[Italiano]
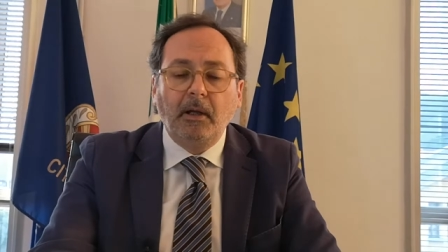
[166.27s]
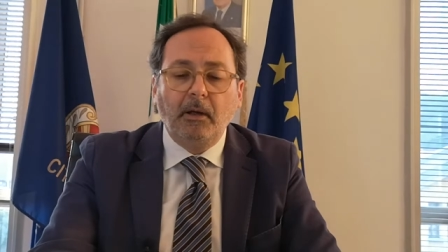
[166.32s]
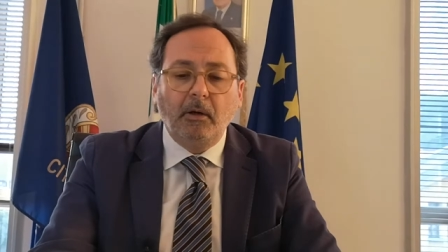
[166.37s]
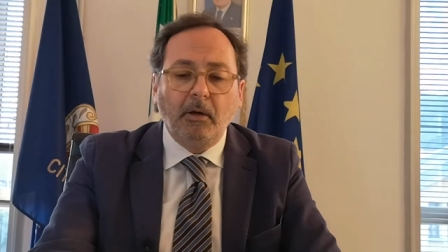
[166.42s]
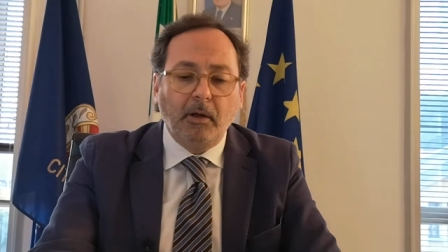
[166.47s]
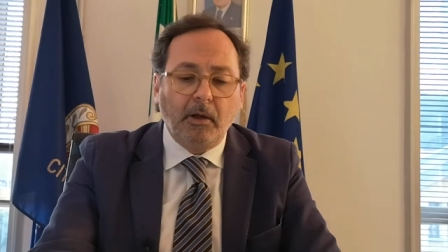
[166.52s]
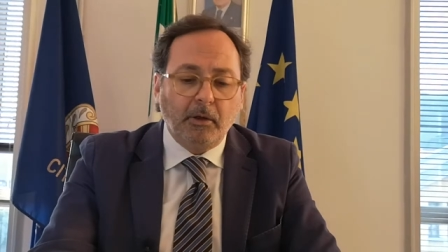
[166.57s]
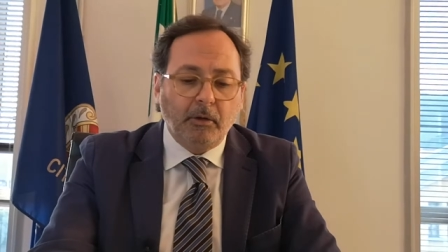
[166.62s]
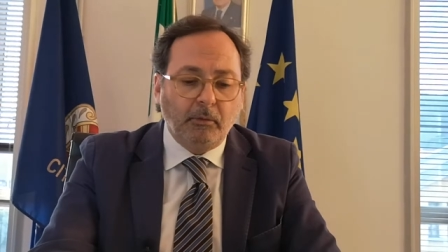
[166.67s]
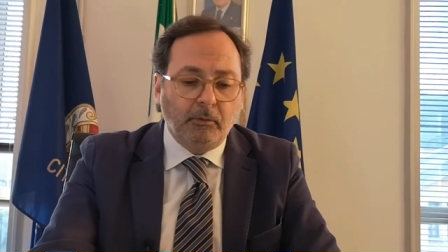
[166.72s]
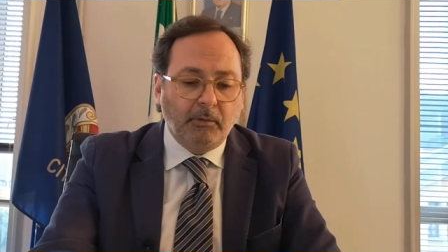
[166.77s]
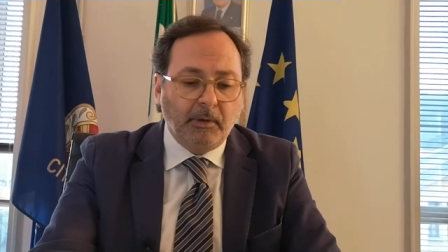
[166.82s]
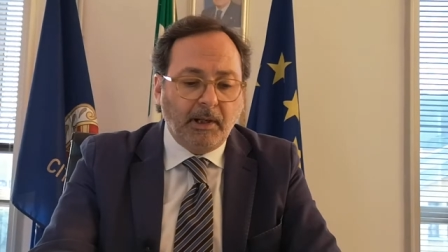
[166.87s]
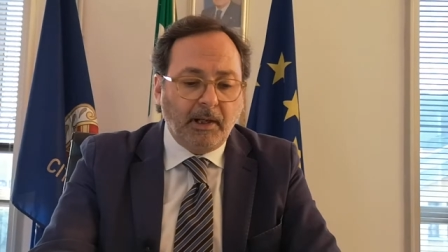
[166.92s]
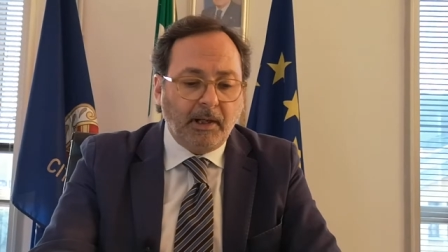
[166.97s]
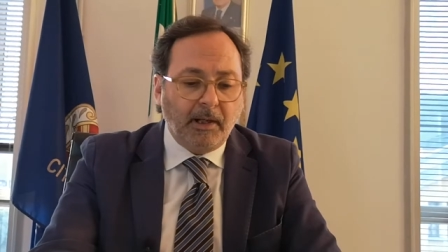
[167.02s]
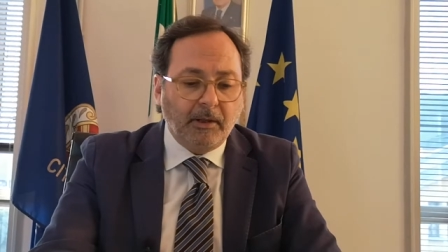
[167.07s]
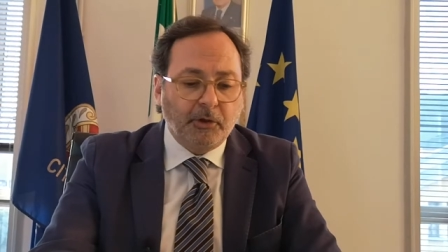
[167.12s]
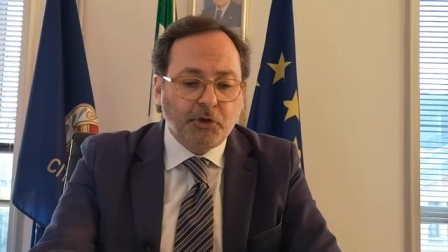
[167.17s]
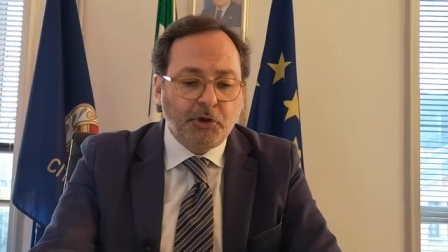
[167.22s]
eh,
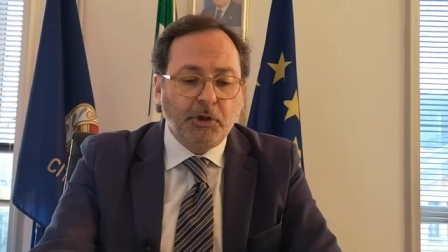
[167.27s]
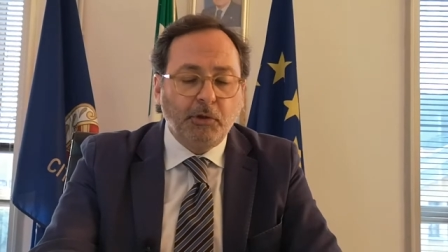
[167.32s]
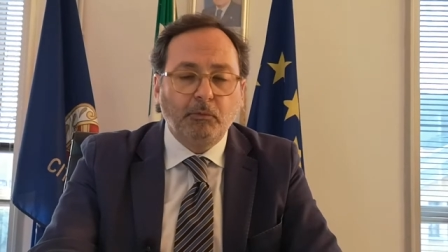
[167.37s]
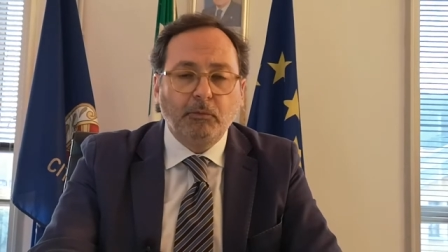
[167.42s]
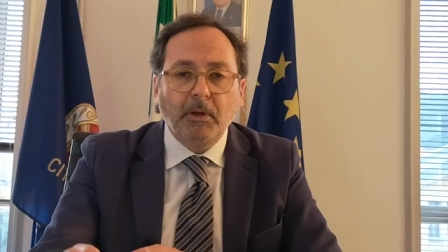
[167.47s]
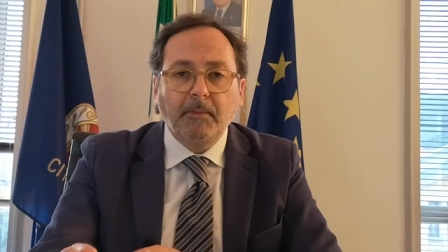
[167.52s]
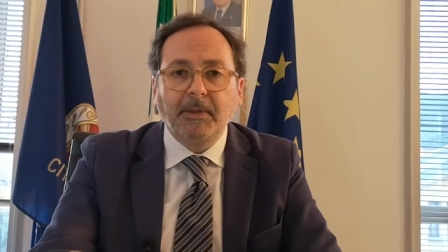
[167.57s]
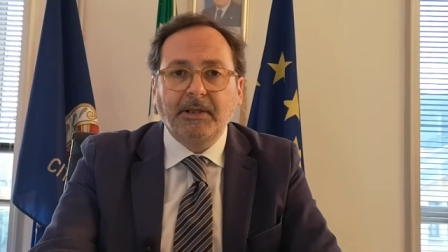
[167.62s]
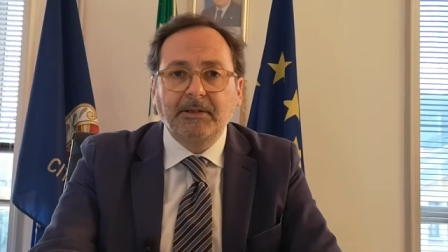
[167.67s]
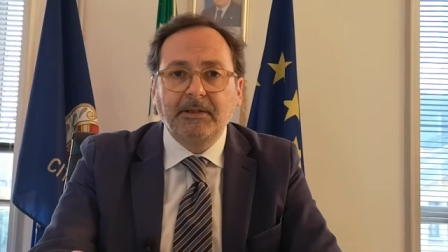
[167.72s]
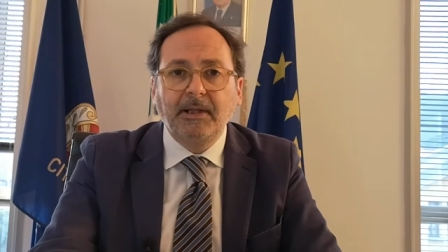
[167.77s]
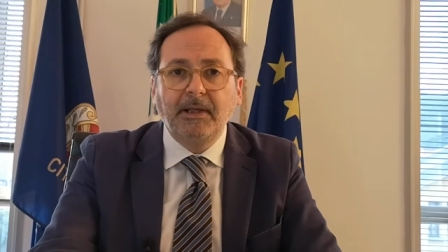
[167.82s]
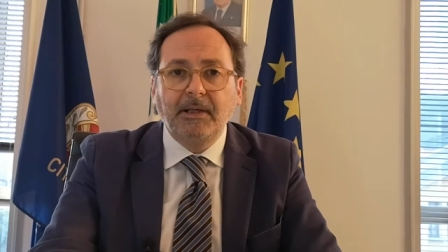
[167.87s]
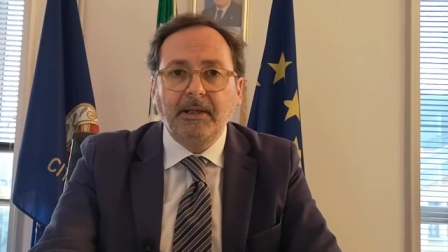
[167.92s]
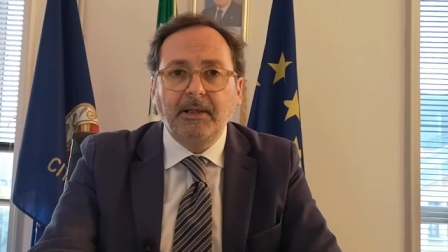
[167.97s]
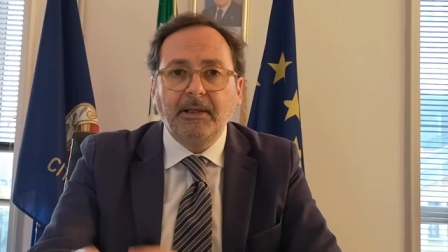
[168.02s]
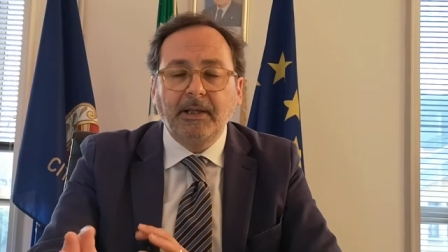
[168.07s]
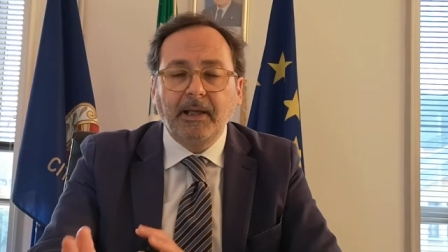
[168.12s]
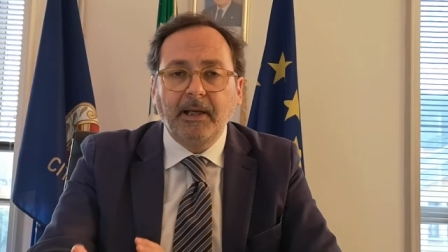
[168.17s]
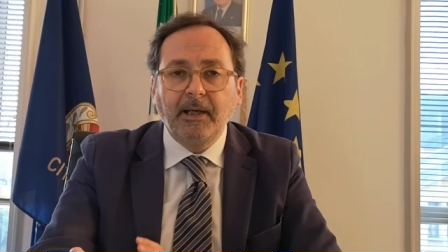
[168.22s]
una, 5
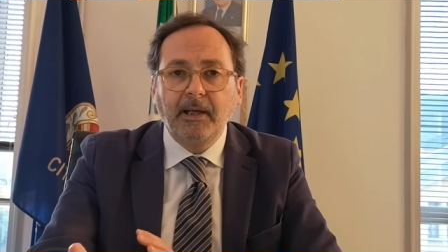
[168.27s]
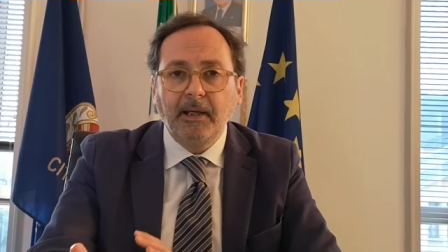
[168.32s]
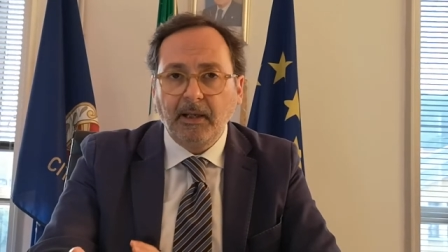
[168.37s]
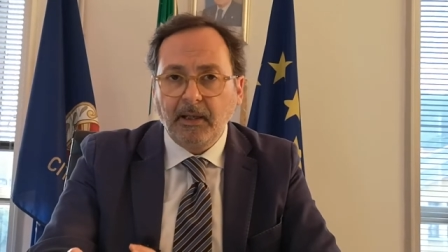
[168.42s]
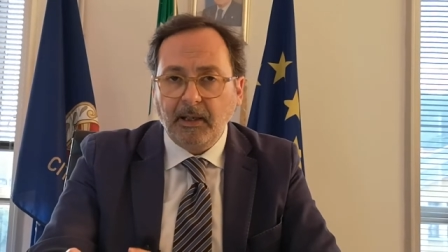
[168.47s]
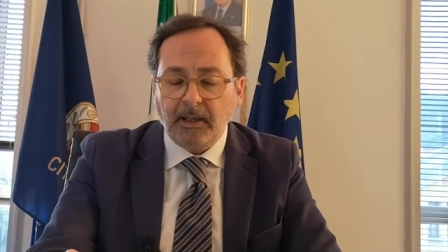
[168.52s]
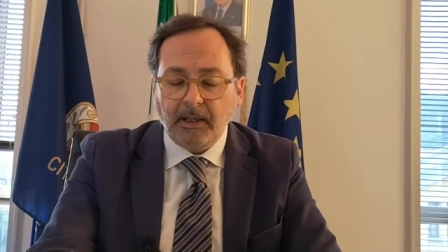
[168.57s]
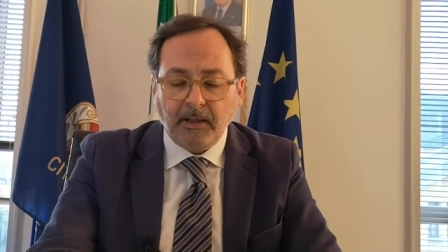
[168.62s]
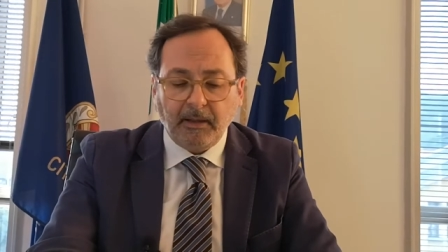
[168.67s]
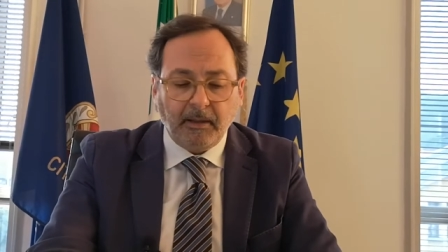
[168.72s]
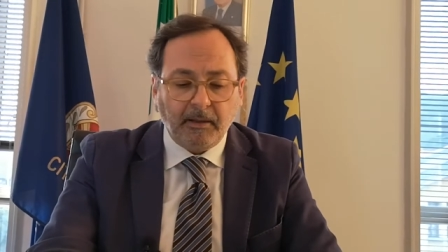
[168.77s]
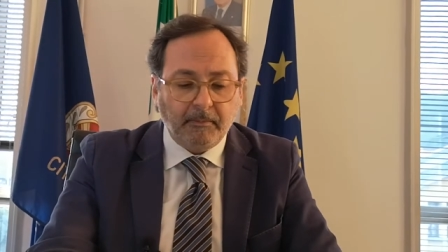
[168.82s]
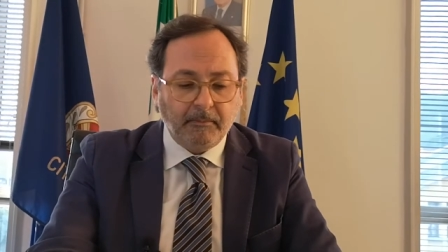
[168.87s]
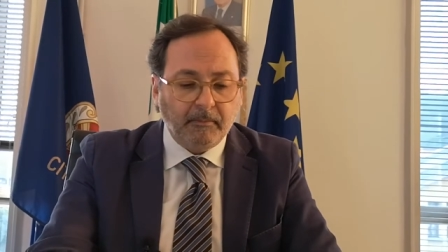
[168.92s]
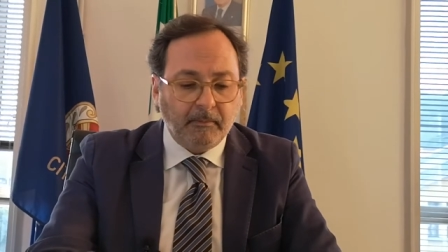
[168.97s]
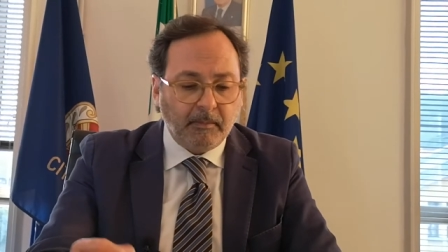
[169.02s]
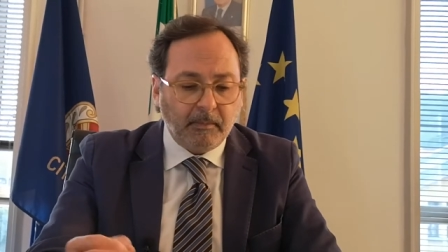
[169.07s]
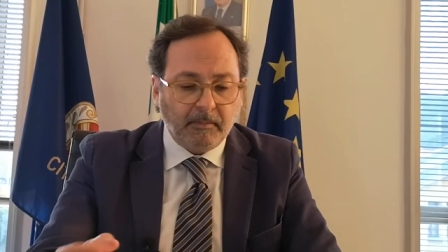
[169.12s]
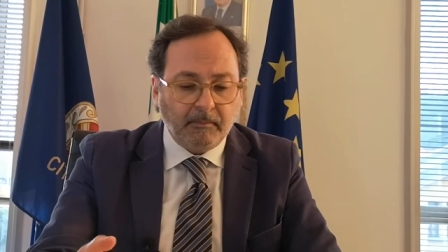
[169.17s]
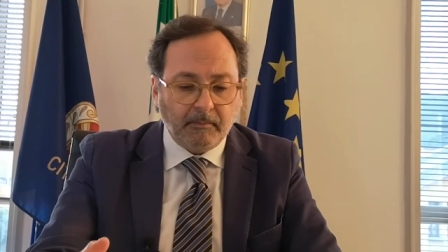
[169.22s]
mascherine
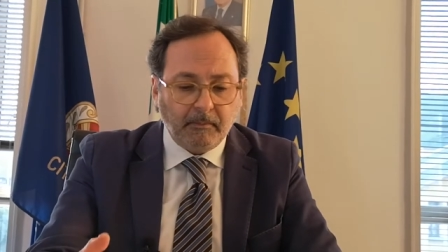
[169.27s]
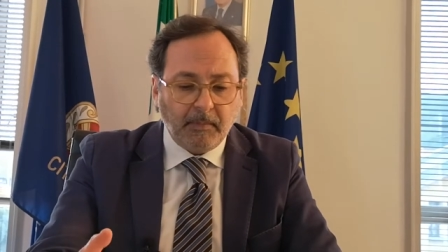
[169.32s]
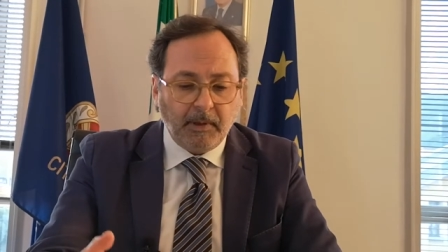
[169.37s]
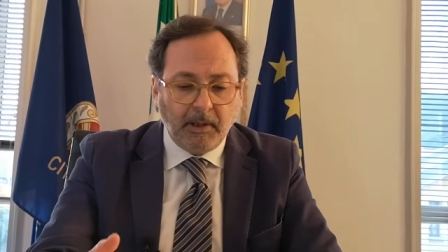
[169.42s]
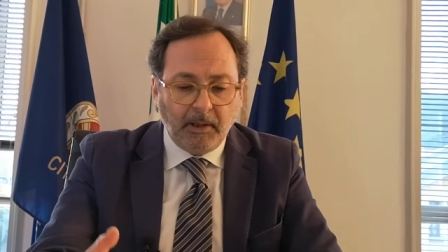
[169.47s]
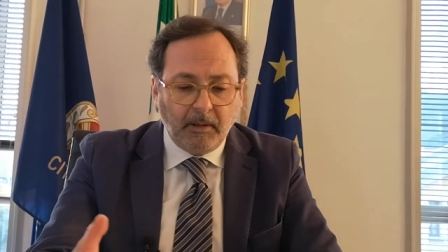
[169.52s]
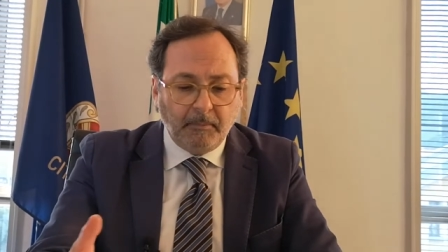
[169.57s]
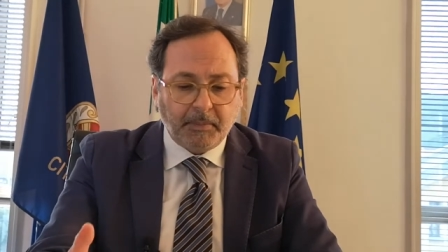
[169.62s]
ehm,